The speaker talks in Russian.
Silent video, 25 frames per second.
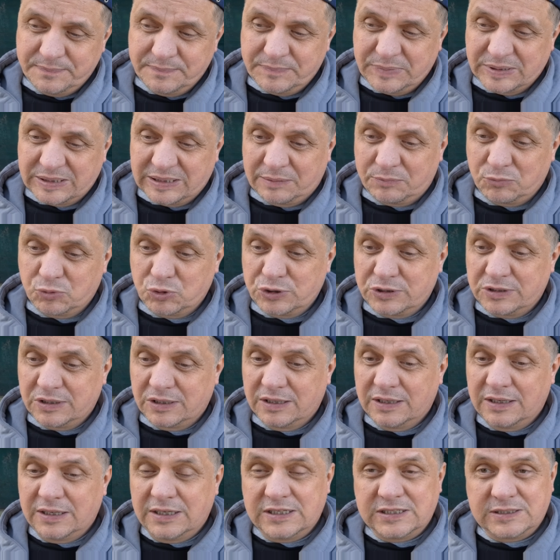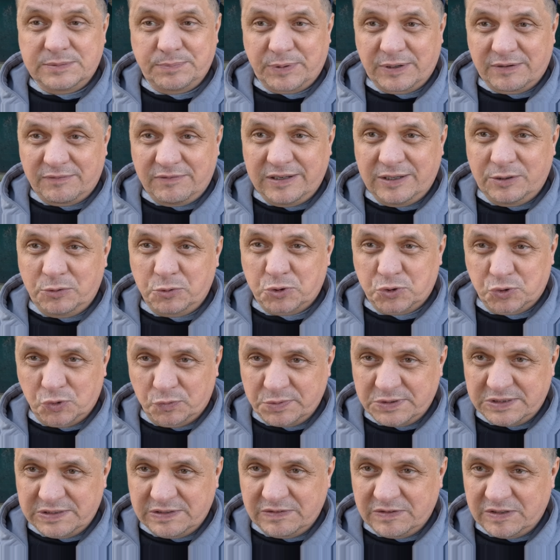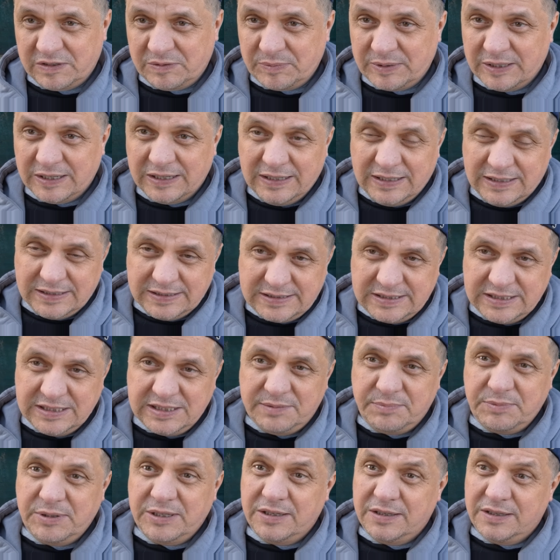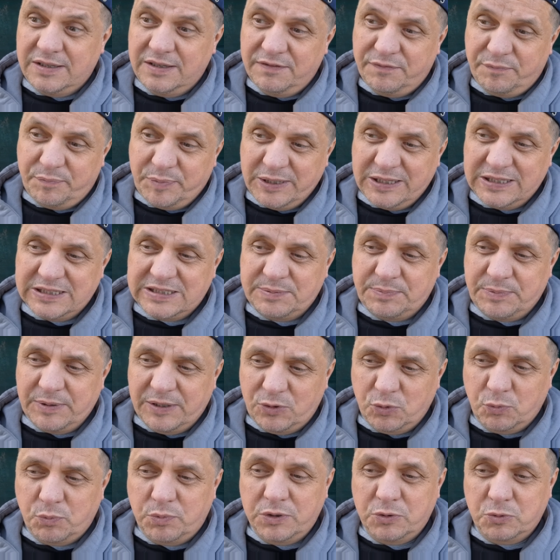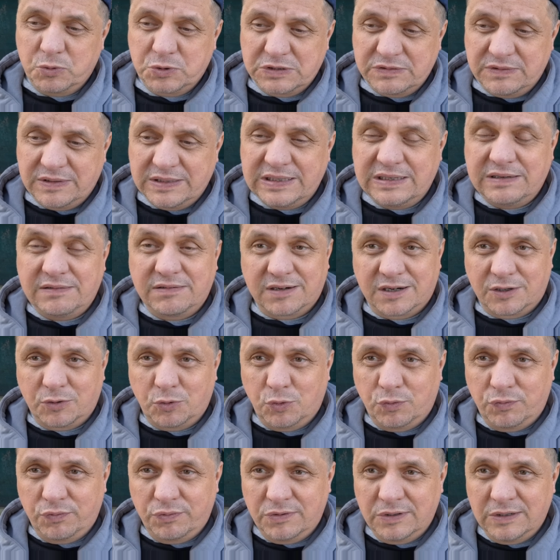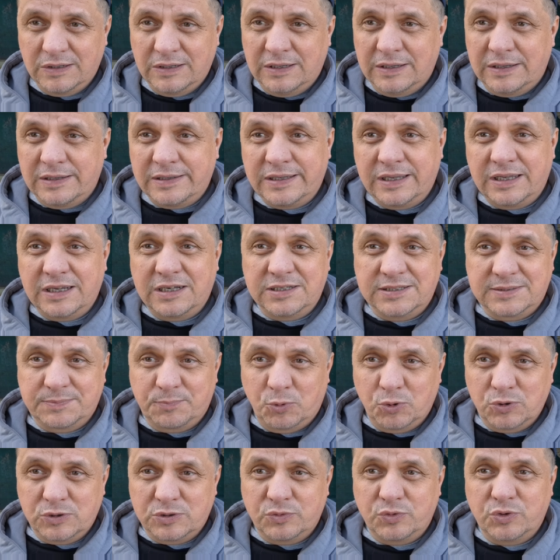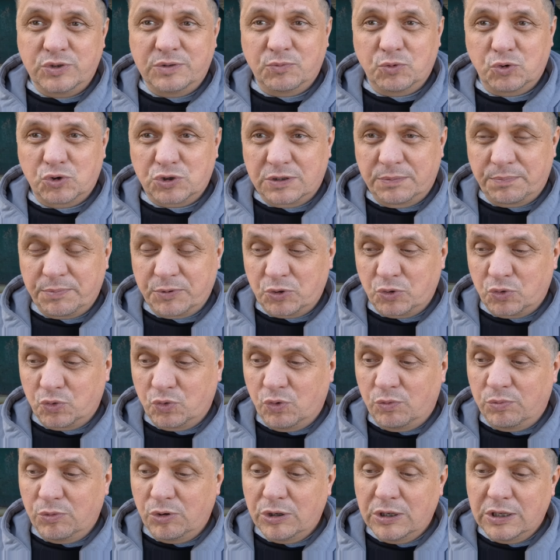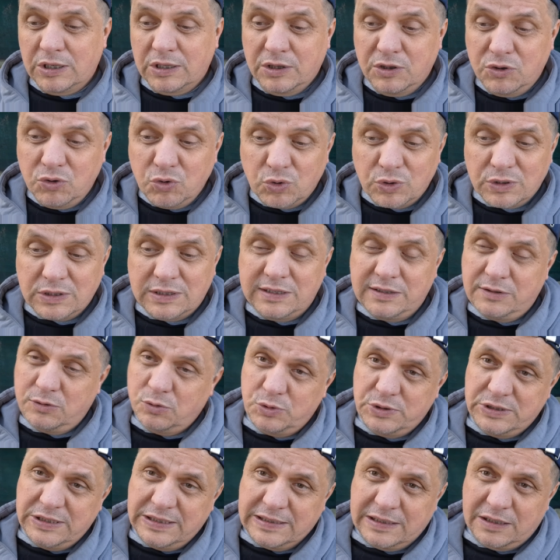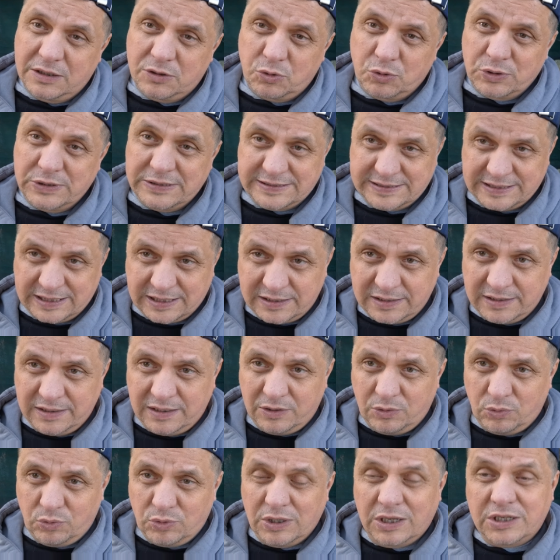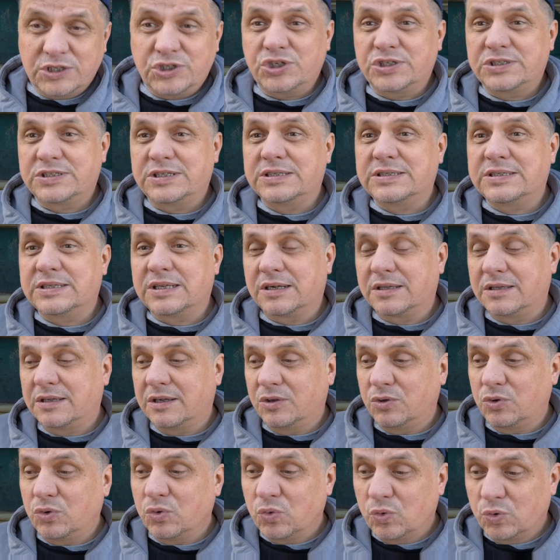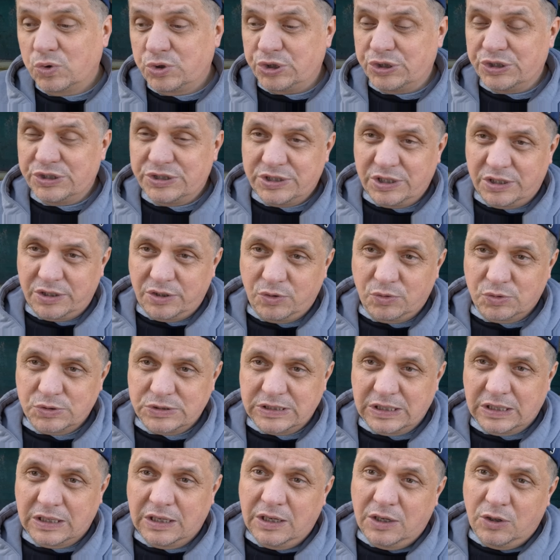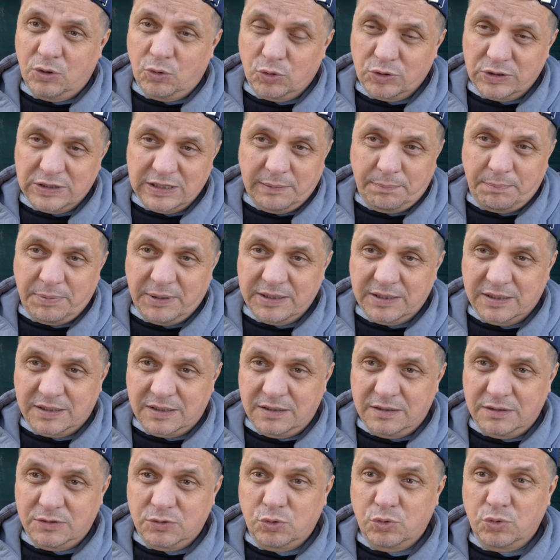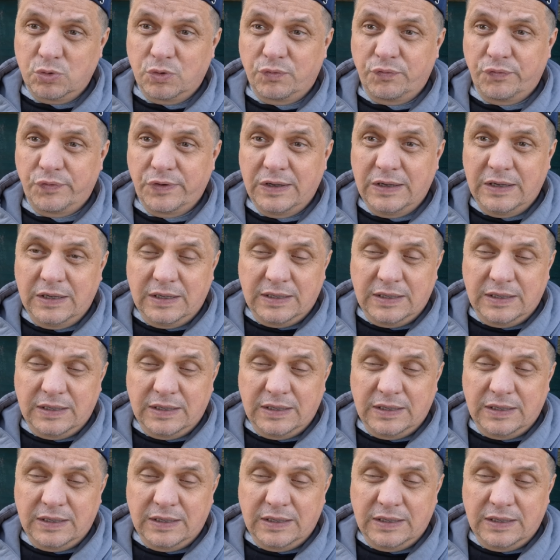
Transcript: Потому что справляюсь собственными силами и, в принципе, люблю своих врагов я их использую немножко по-другому. Но для людей, которые страдают, а часто страдают очень серьезно от нападок колдунов,